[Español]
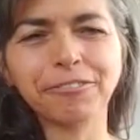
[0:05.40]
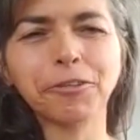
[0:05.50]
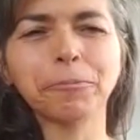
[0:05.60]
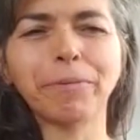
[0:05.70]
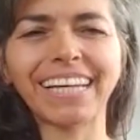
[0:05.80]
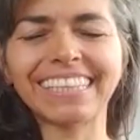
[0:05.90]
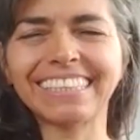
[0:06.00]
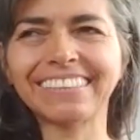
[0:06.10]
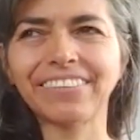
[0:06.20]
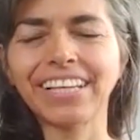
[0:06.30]

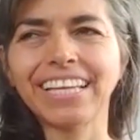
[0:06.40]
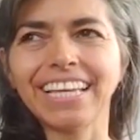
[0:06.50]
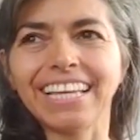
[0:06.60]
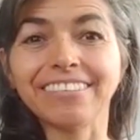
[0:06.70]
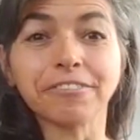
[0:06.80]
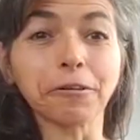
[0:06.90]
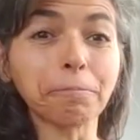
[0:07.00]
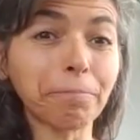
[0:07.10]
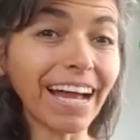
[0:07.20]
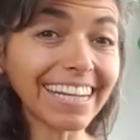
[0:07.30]
Urupaiti. Soy
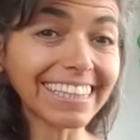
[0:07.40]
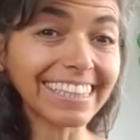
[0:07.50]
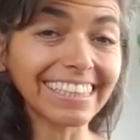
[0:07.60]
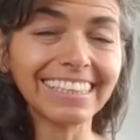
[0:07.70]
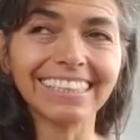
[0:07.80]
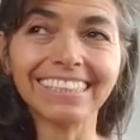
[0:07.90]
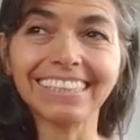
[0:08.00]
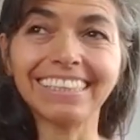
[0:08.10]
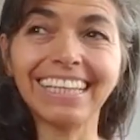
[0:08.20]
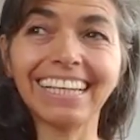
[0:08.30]
parte
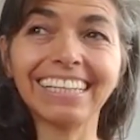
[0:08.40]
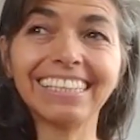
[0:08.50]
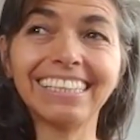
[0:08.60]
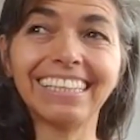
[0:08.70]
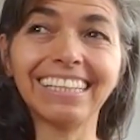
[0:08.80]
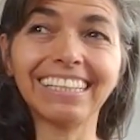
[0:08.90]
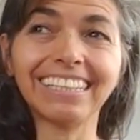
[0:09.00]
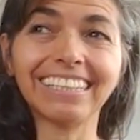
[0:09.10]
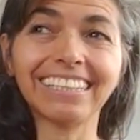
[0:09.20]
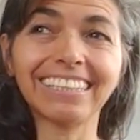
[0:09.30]
de
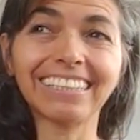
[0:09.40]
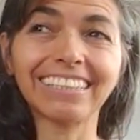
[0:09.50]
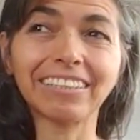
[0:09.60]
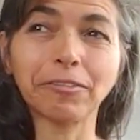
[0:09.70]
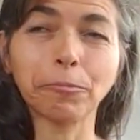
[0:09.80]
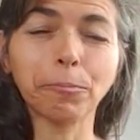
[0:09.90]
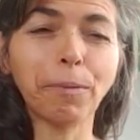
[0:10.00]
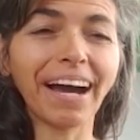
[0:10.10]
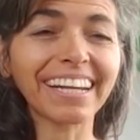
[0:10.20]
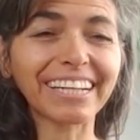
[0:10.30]
este
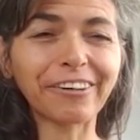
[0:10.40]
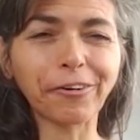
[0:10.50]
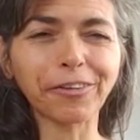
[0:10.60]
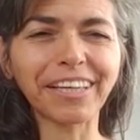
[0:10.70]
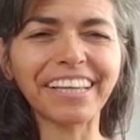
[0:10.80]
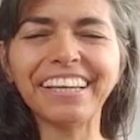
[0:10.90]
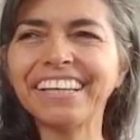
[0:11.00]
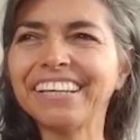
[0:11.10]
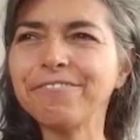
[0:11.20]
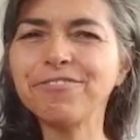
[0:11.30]
barco de
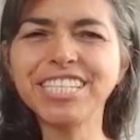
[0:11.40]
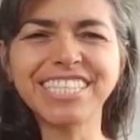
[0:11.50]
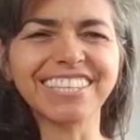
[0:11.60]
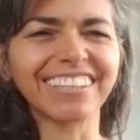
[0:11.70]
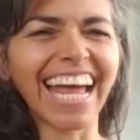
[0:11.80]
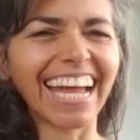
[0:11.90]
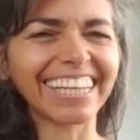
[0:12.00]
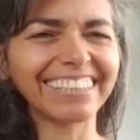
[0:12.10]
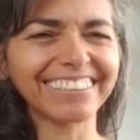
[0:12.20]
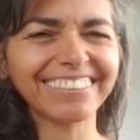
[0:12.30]

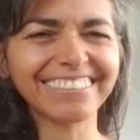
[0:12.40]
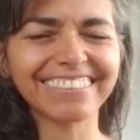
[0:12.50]
visionarios